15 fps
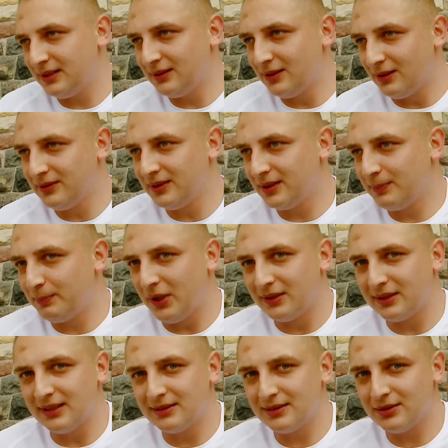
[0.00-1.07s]
e, nowych
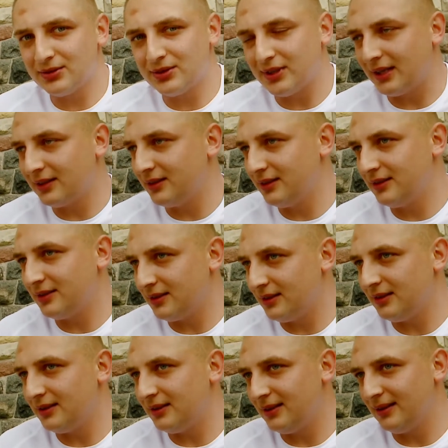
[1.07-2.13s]
protez już takich
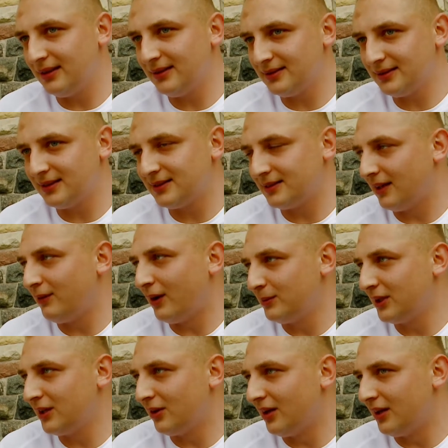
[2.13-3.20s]
e, ze
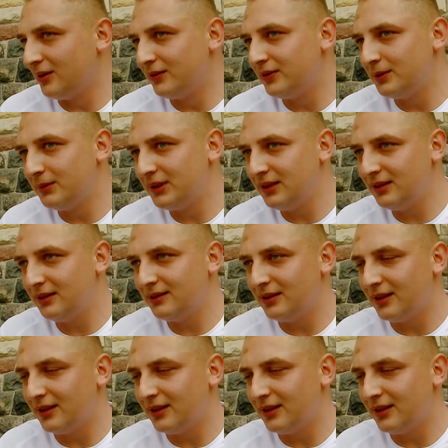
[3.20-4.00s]
stawami kolanowymi,